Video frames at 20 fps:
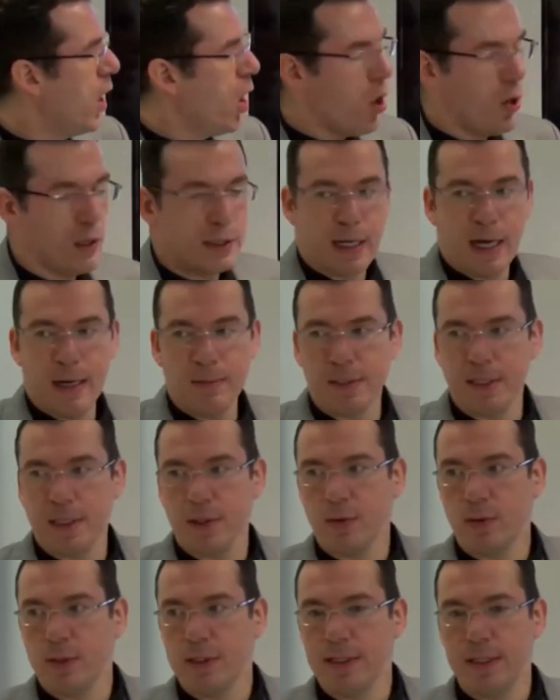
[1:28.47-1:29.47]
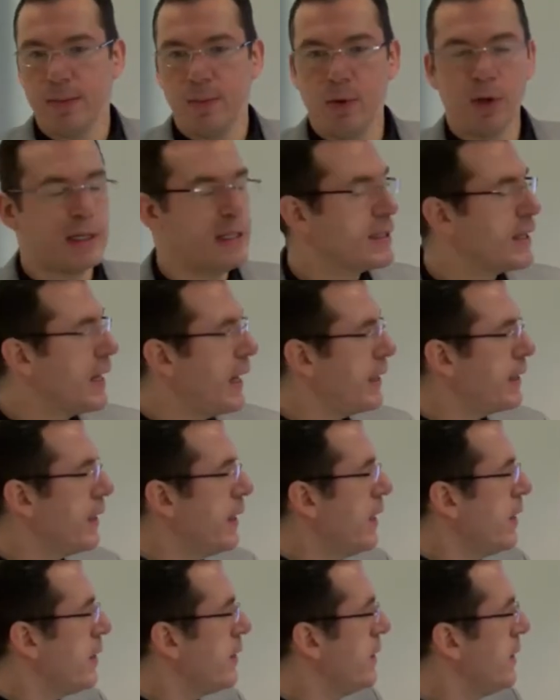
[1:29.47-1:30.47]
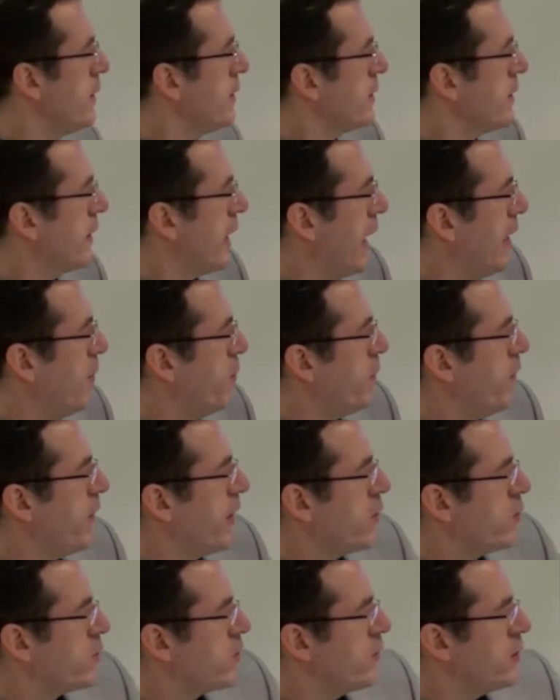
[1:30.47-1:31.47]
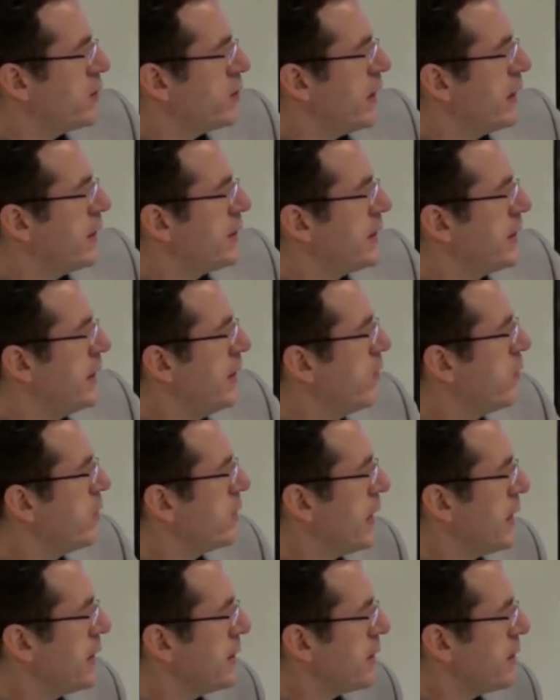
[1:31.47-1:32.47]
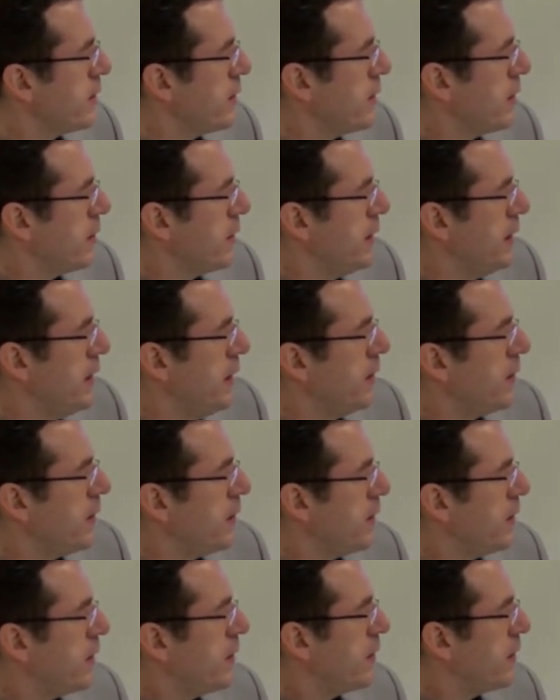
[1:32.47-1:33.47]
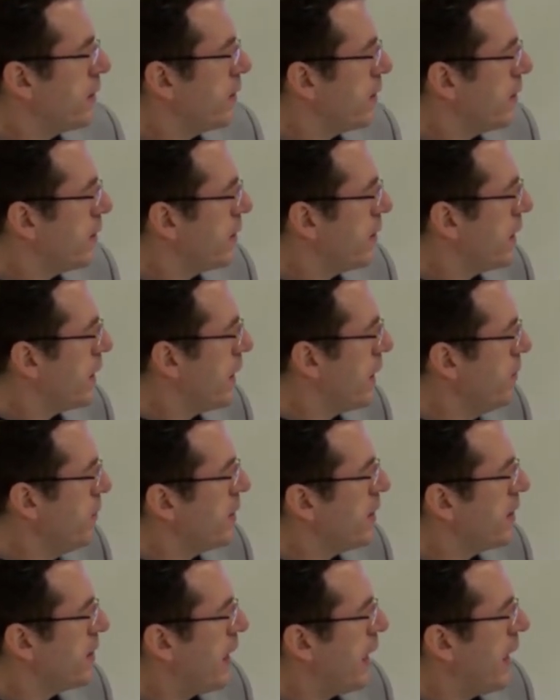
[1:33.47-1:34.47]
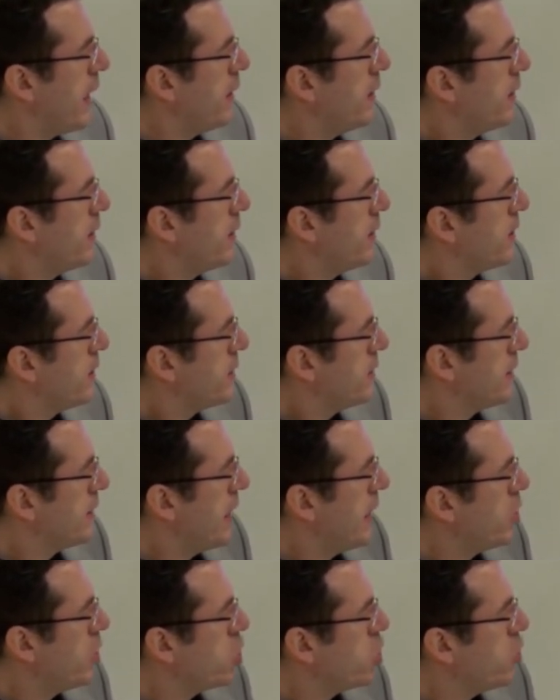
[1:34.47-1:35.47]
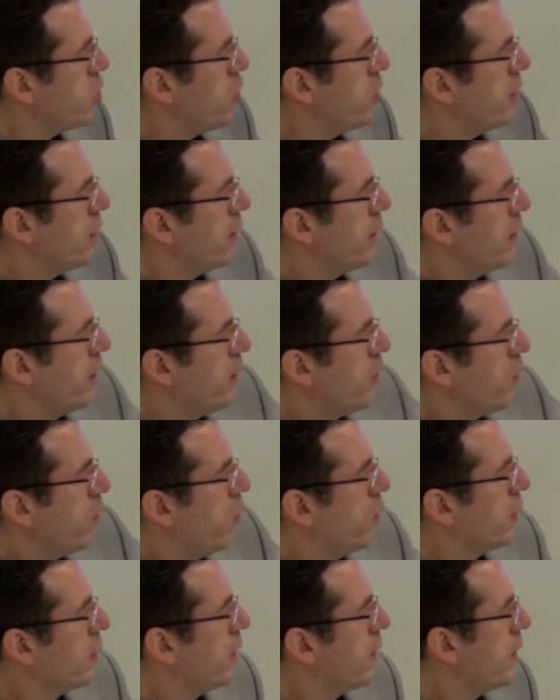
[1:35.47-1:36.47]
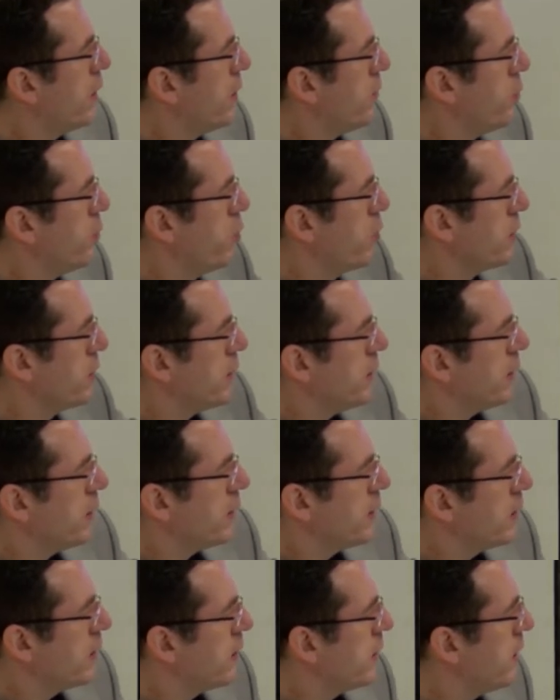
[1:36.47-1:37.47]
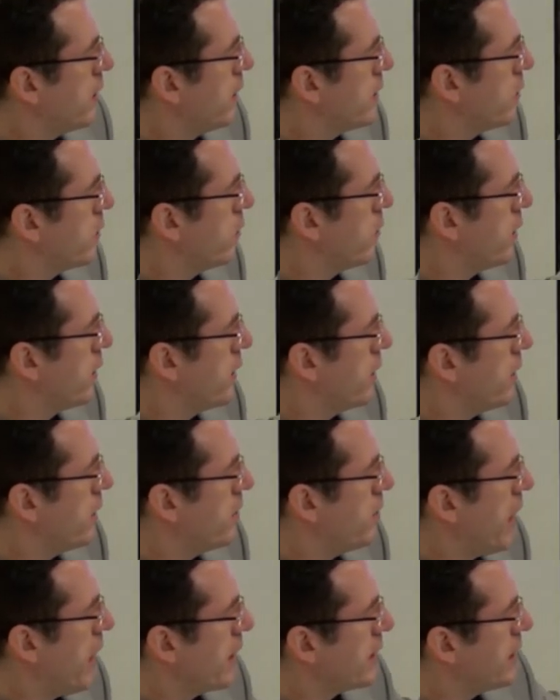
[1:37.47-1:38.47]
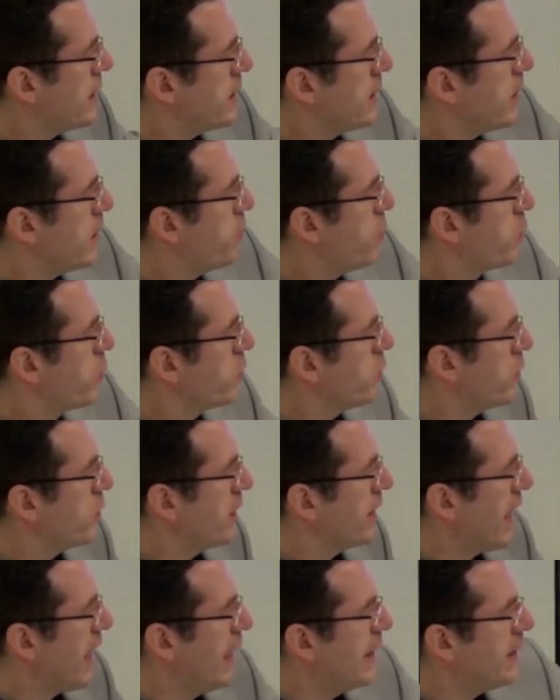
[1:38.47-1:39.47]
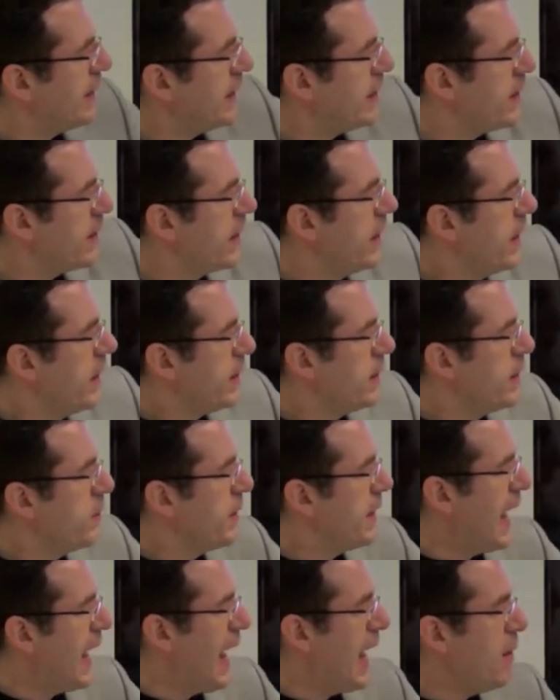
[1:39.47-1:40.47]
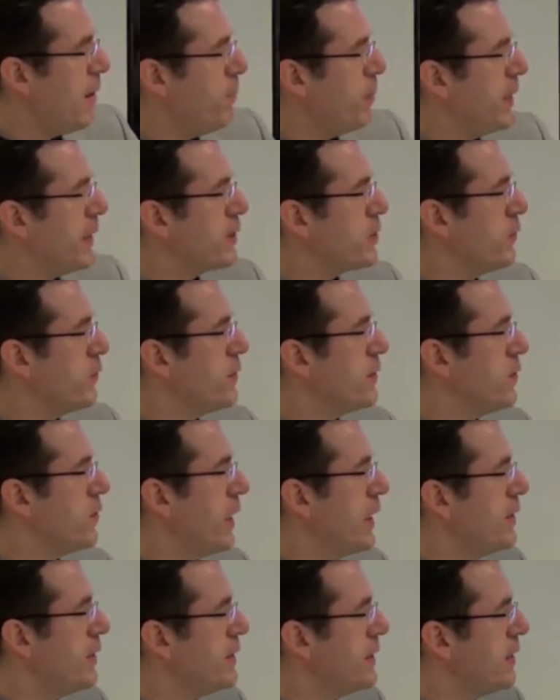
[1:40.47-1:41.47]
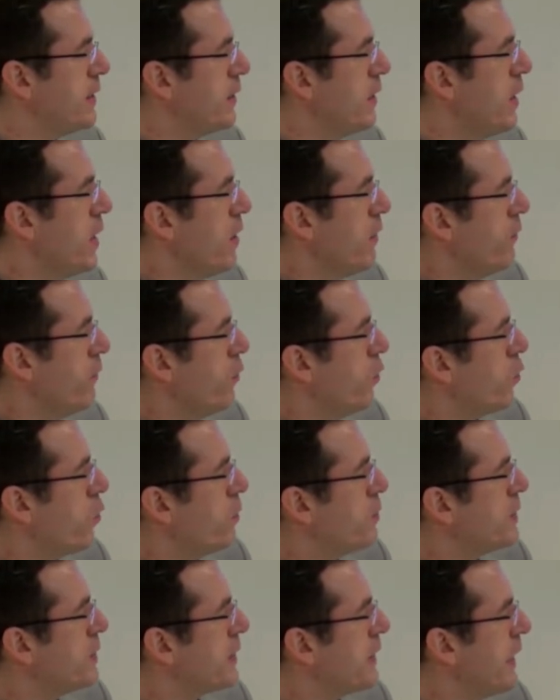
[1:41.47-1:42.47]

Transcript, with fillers: Und da haben Sie natürlich die Möglichkeit, hier Trendbewegung zu visualisieren und das hier im Detail sehr schön ohne Punkte also ohne äh, Markttechnikpunkte oder Trendlinien, hier mit Einblick zu visualisieren, worum es